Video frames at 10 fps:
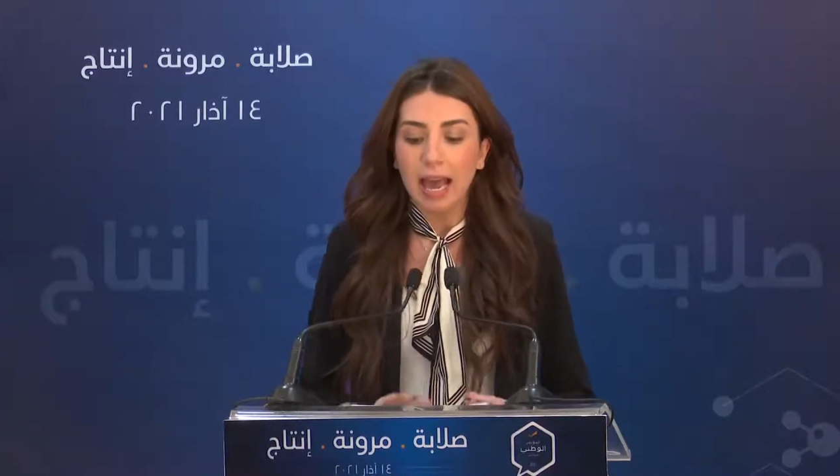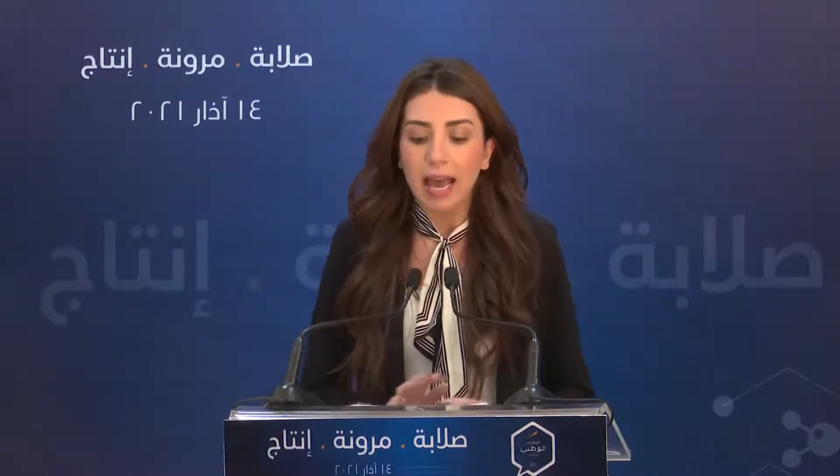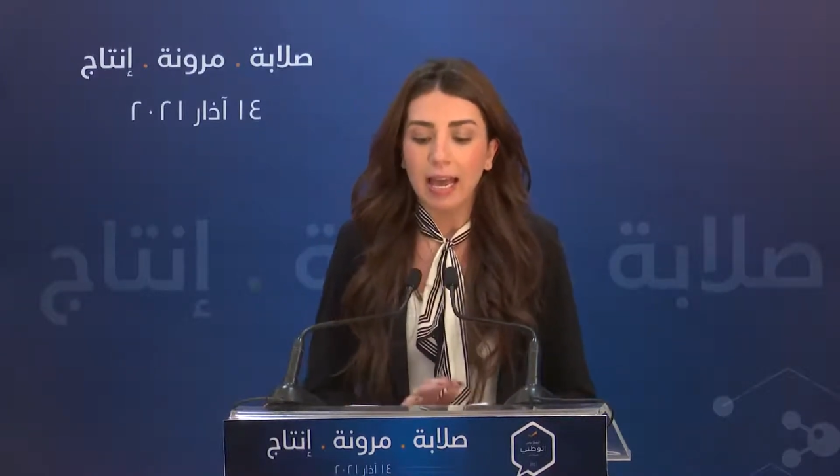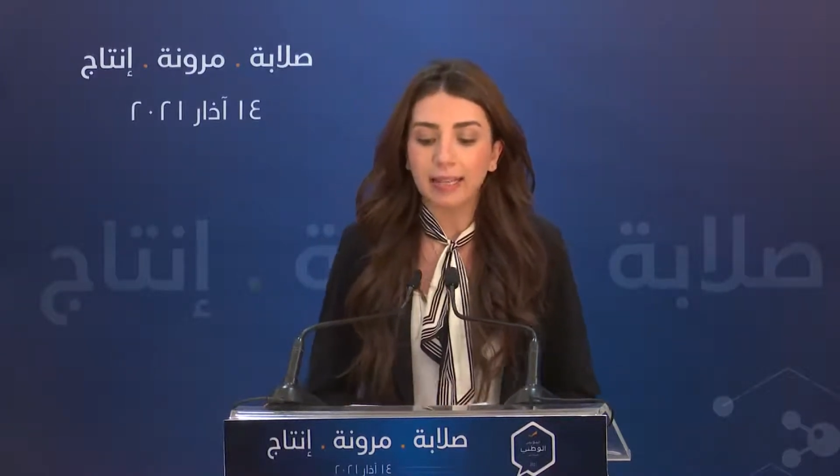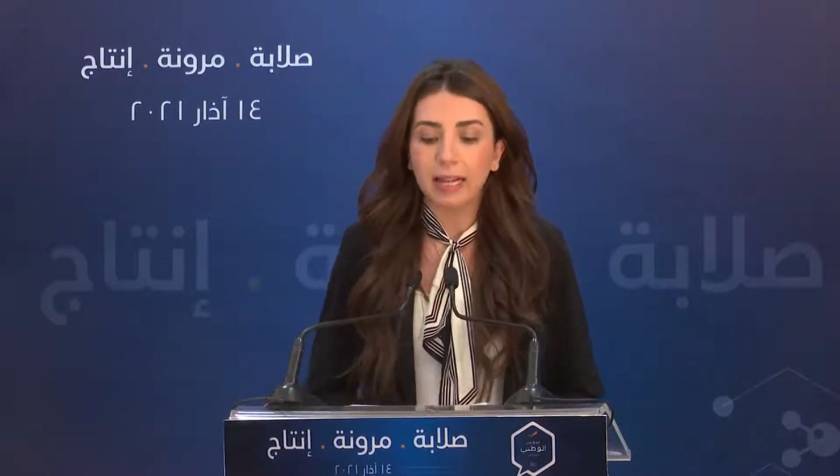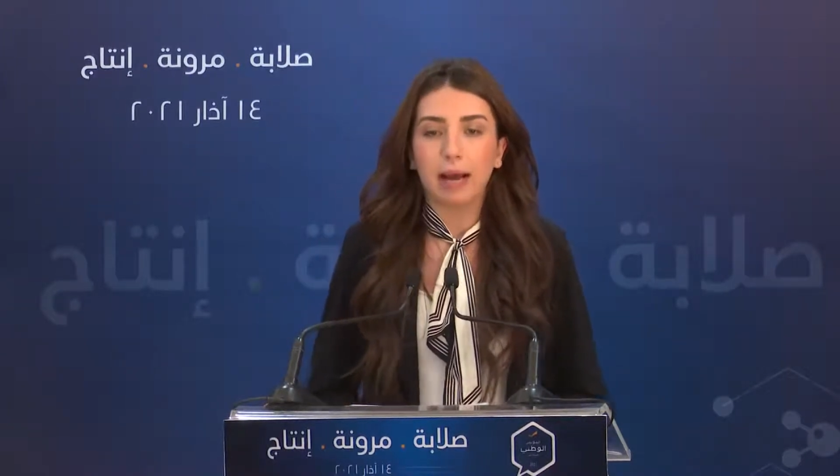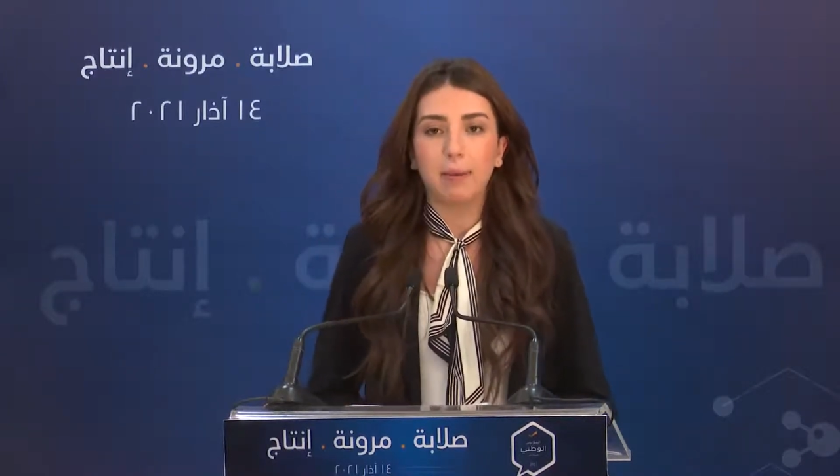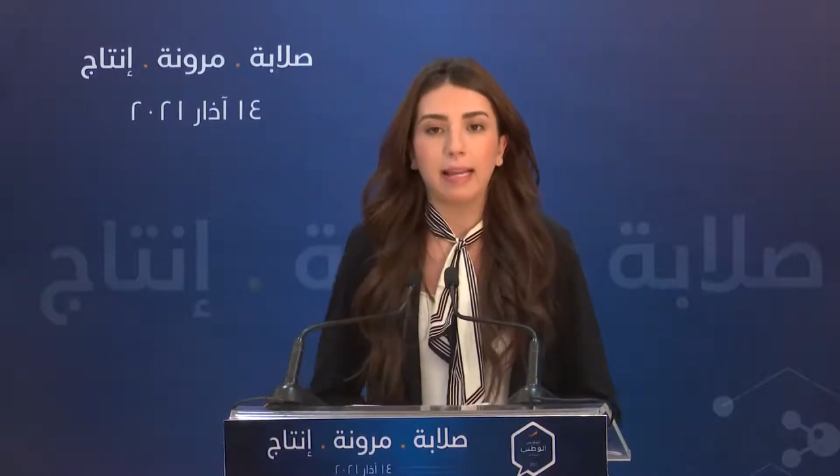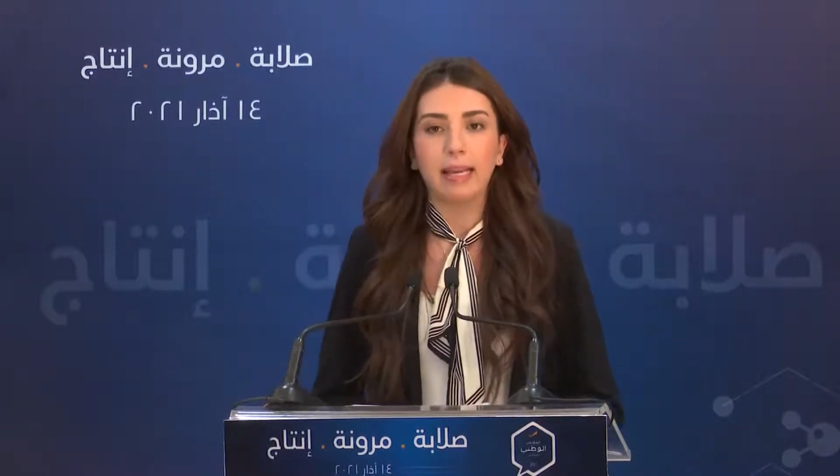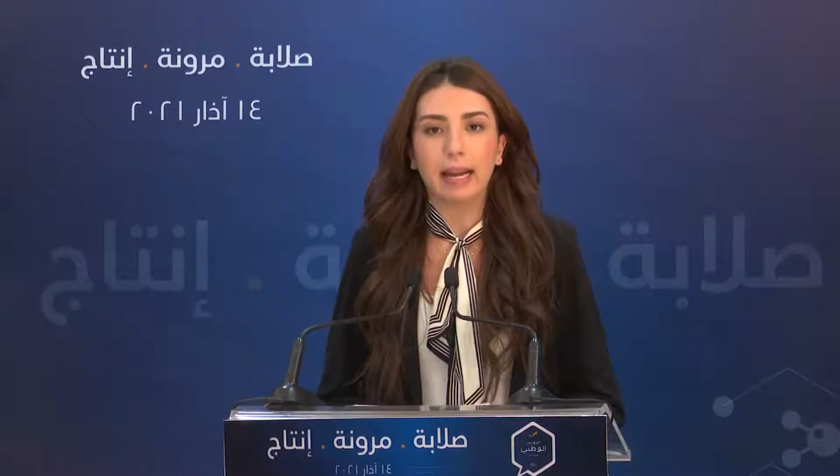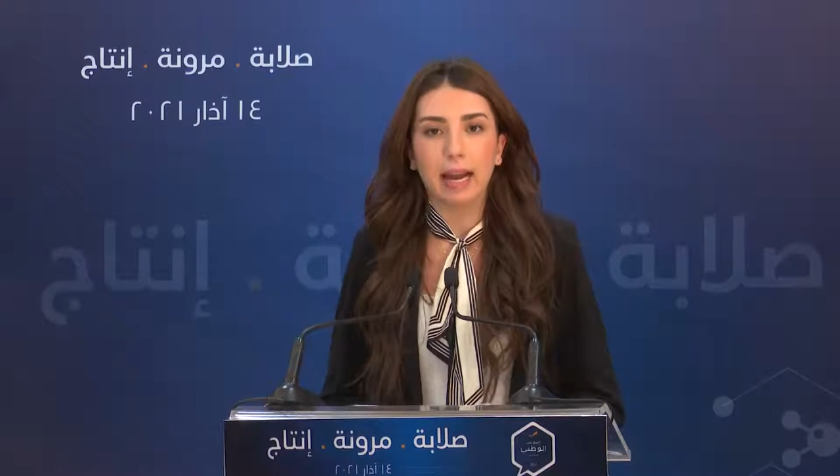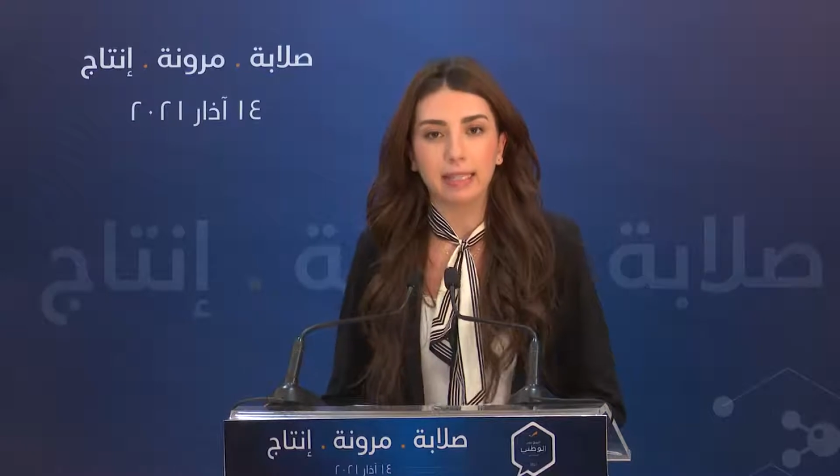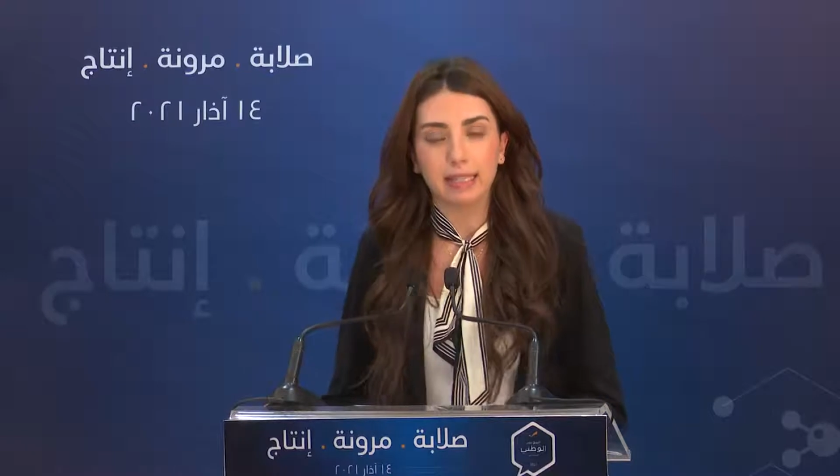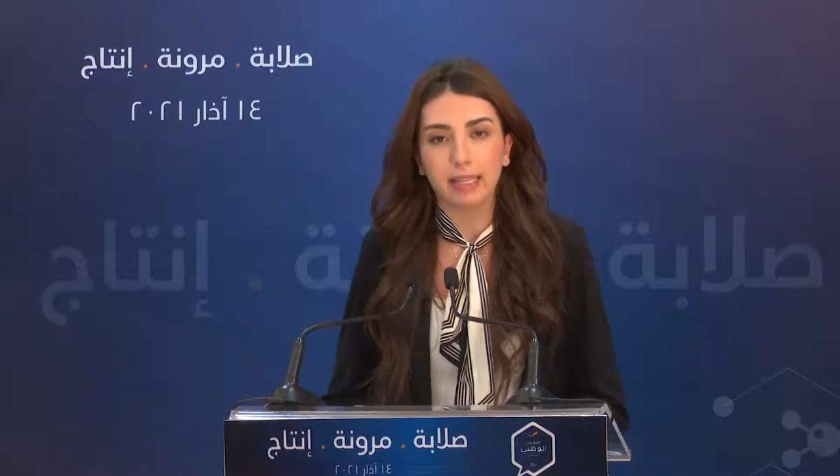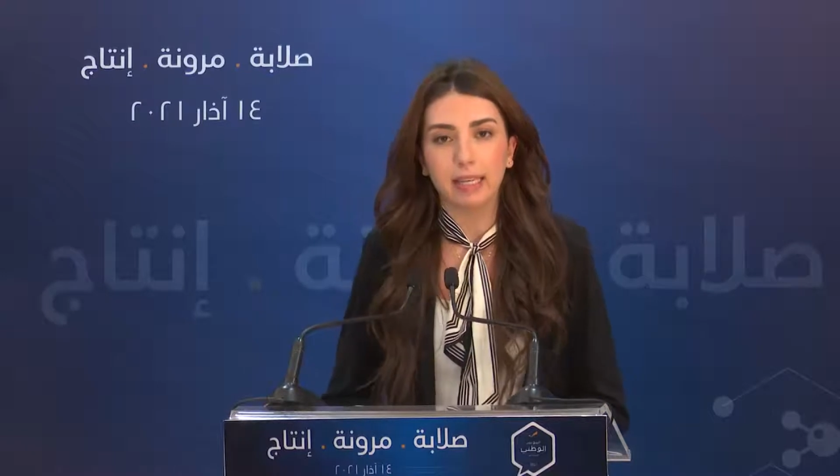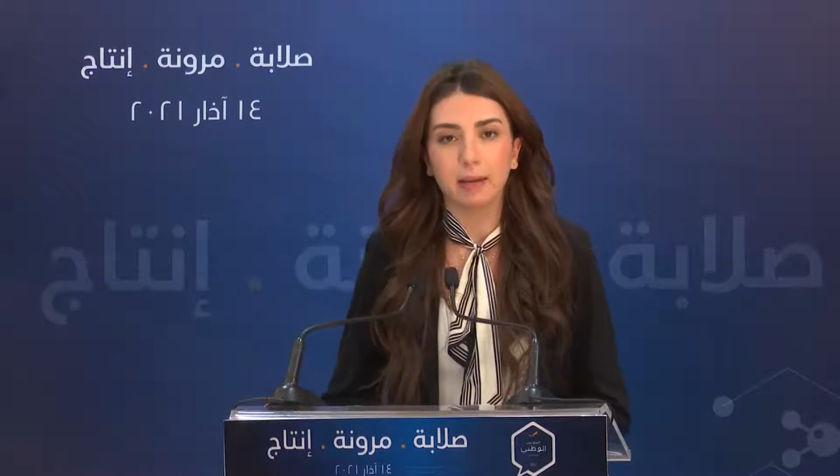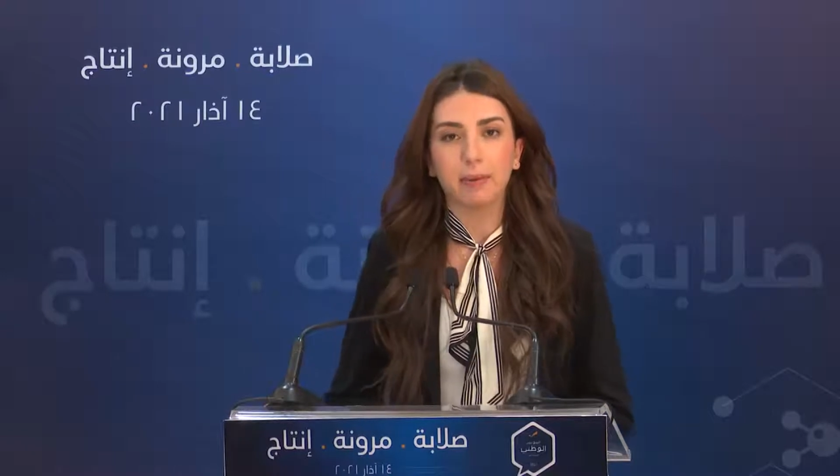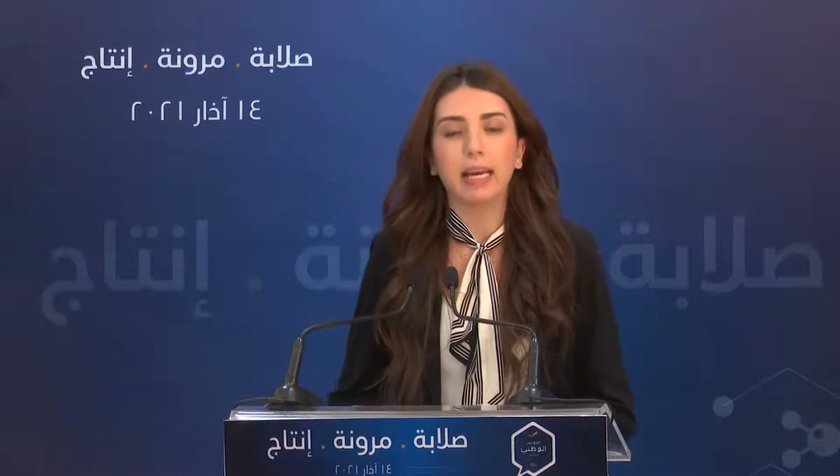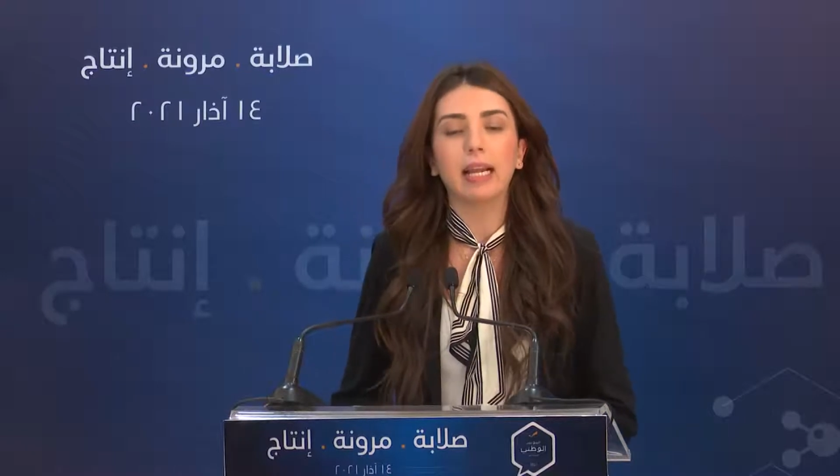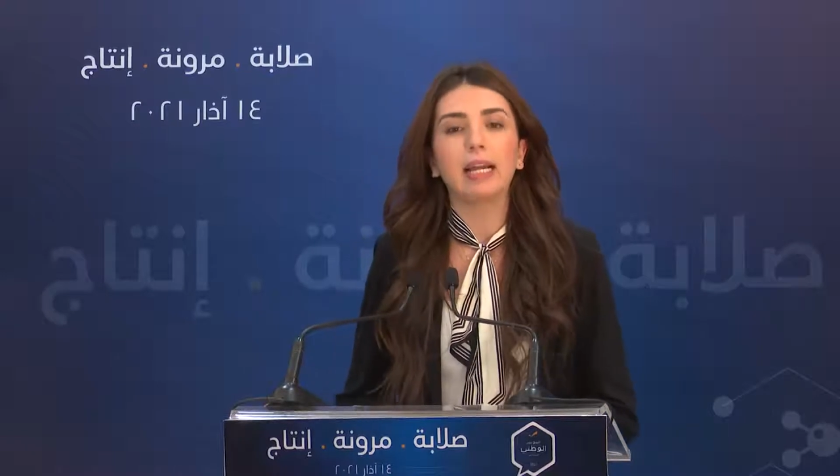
هيدي العملية رح تصير من خلال